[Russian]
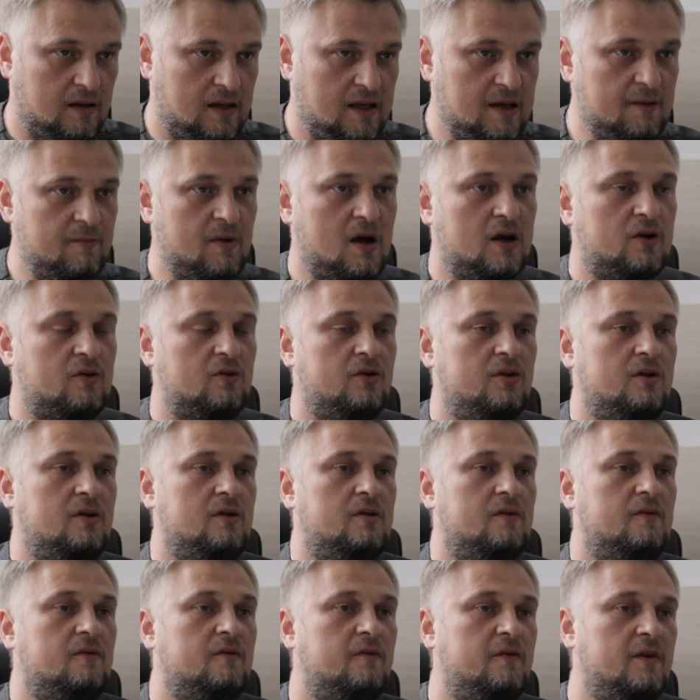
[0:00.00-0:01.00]

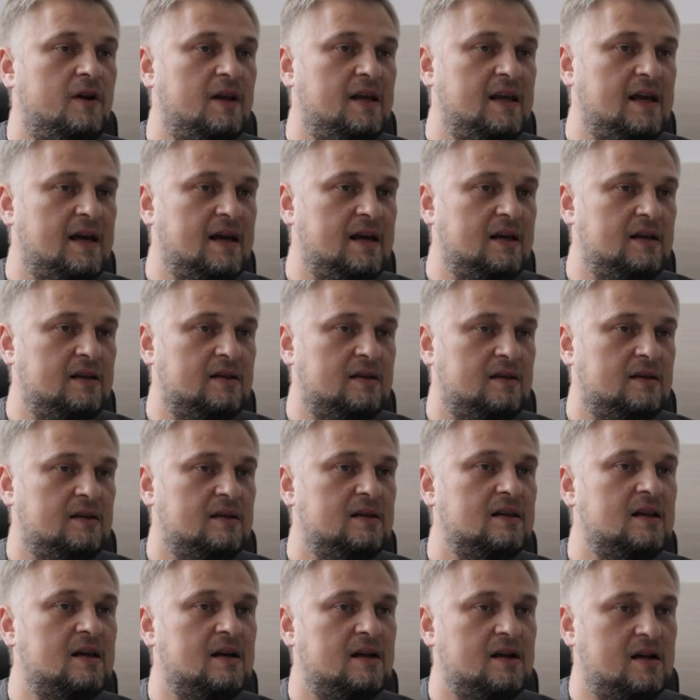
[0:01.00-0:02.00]
Геморрой влияет
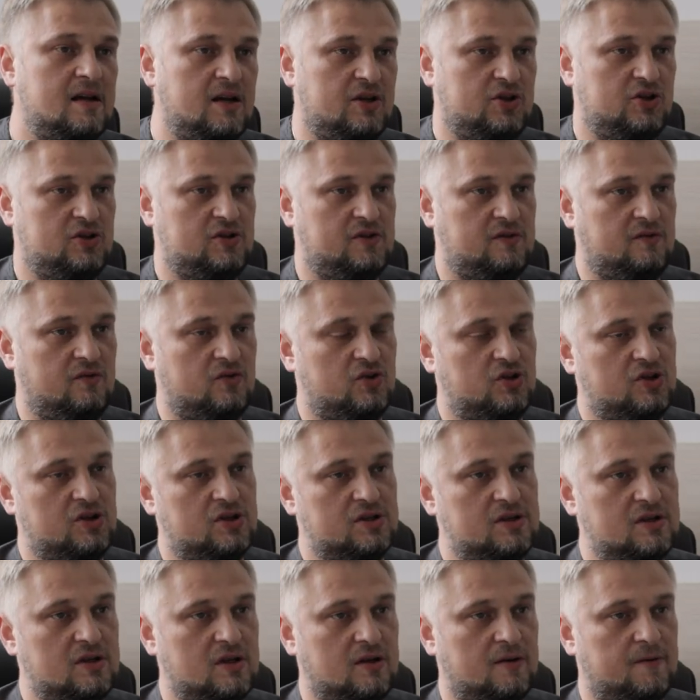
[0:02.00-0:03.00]
на качество
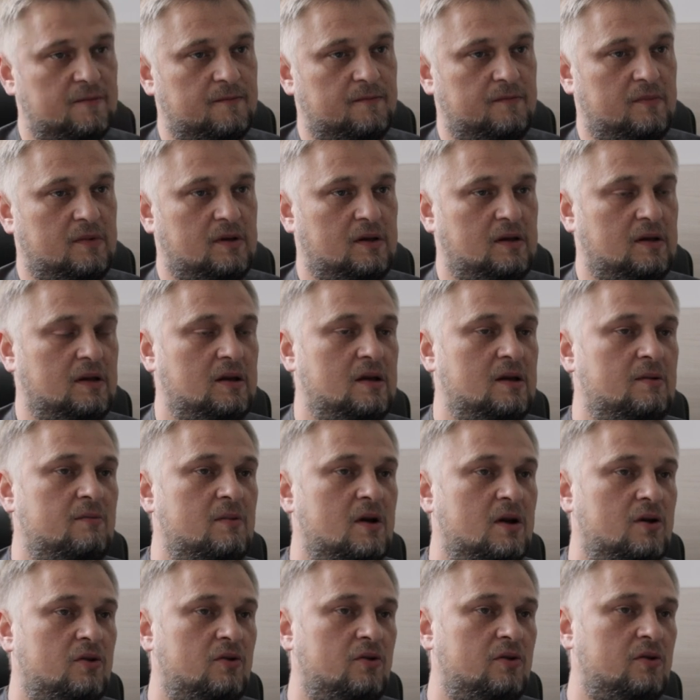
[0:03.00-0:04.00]
жизни –
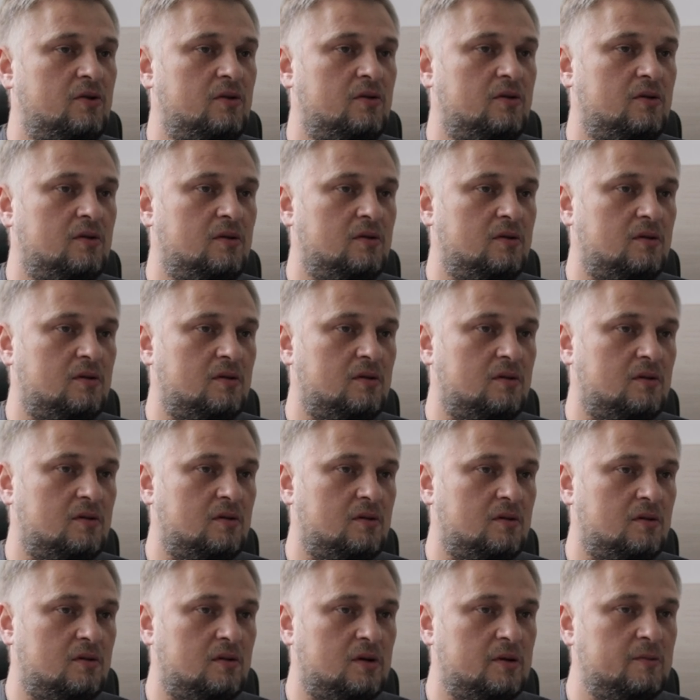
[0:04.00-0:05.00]
Геморрой,
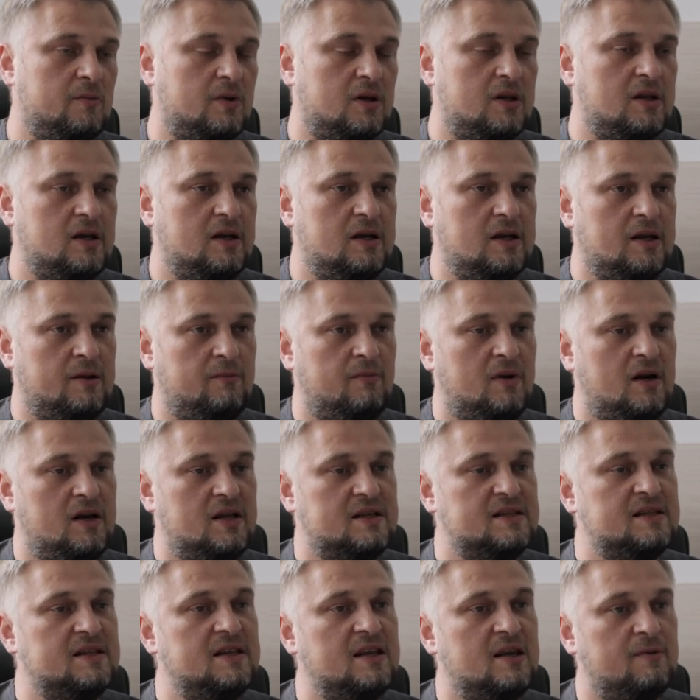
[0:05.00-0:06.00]
э, геморроидальная
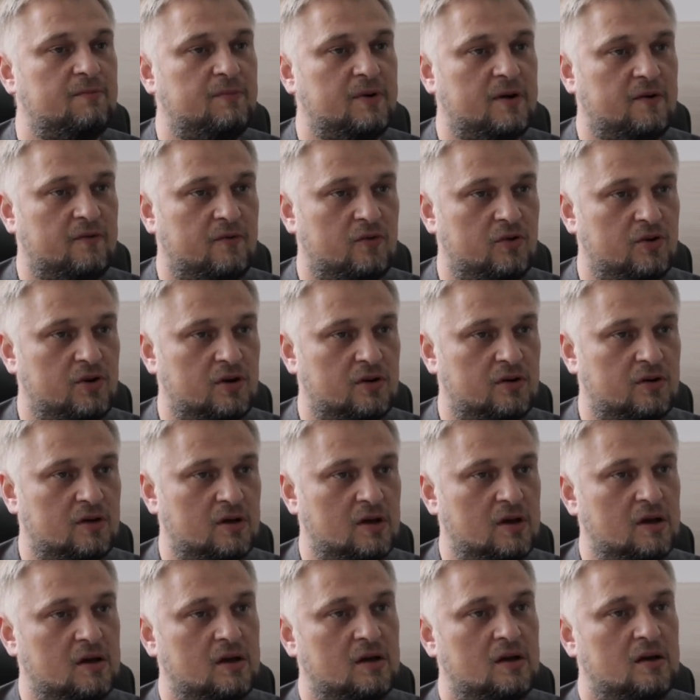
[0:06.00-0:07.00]
болезнь не приводит
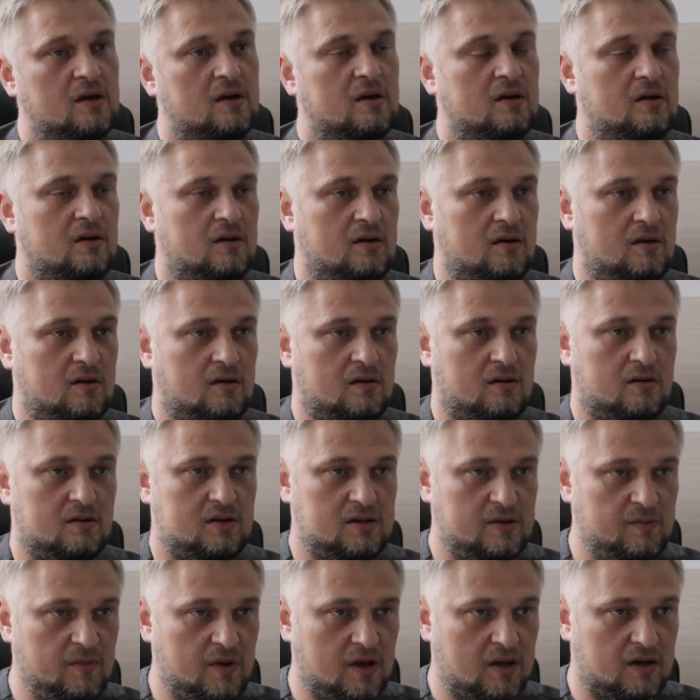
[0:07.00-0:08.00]
э, к
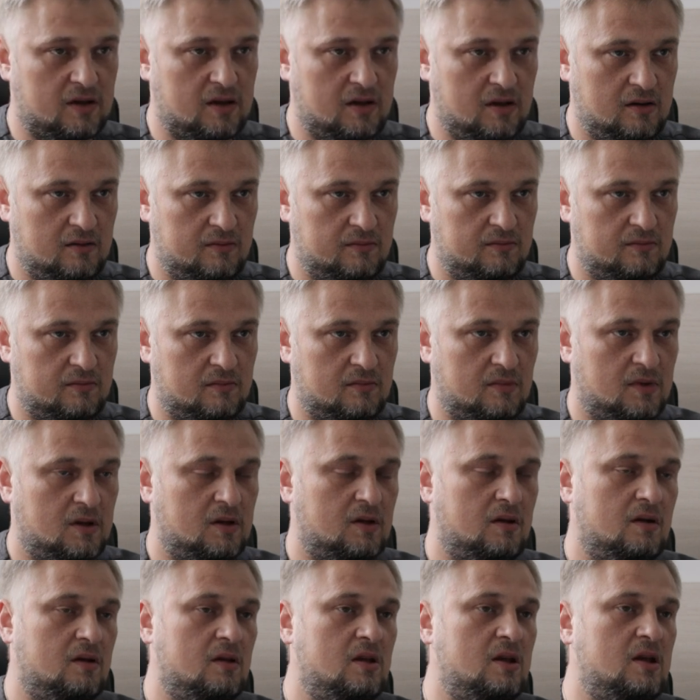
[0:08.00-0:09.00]
смерти,
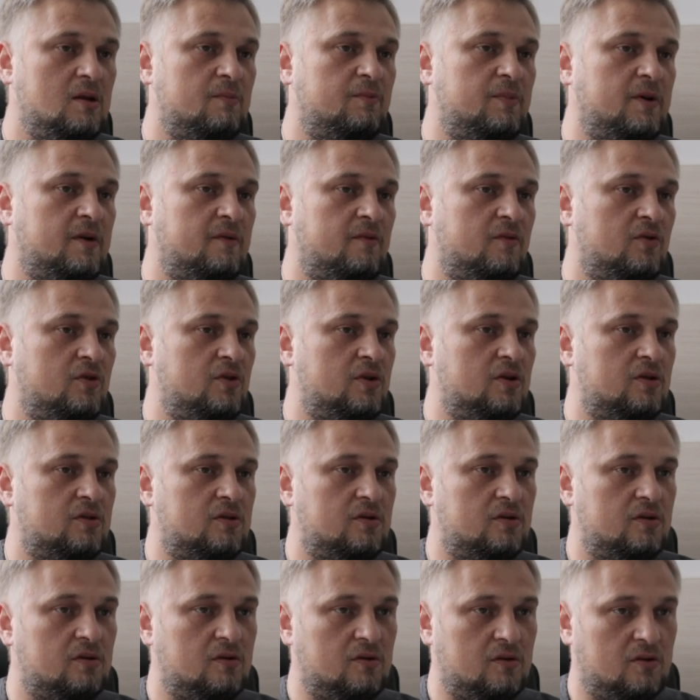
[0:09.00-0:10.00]
не приводит
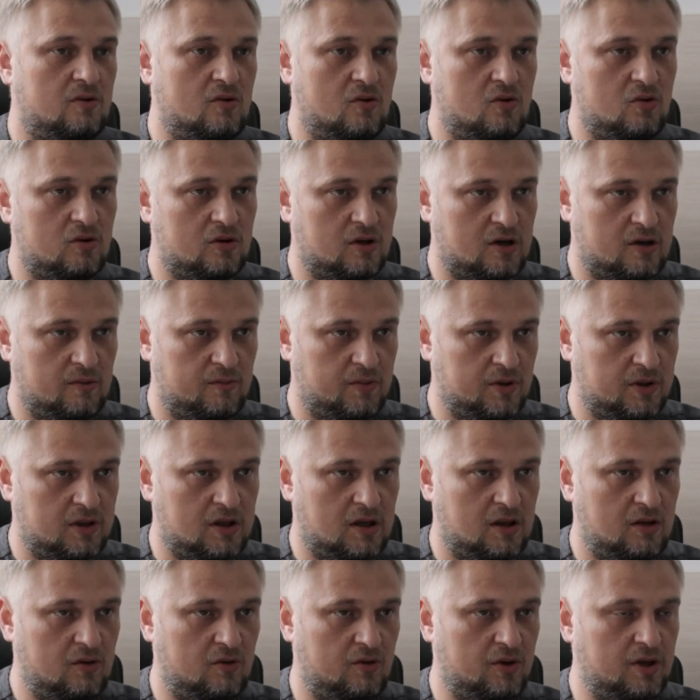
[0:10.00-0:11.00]
к
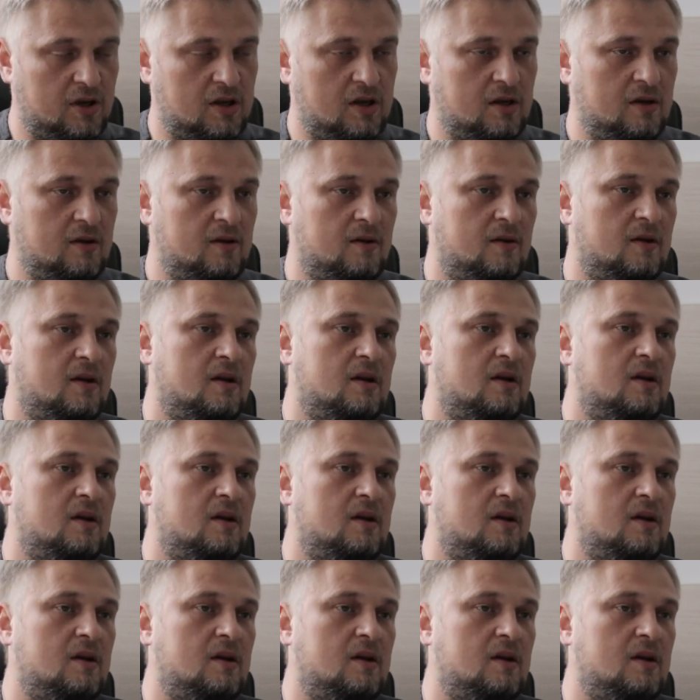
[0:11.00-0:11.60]
онкопатологии.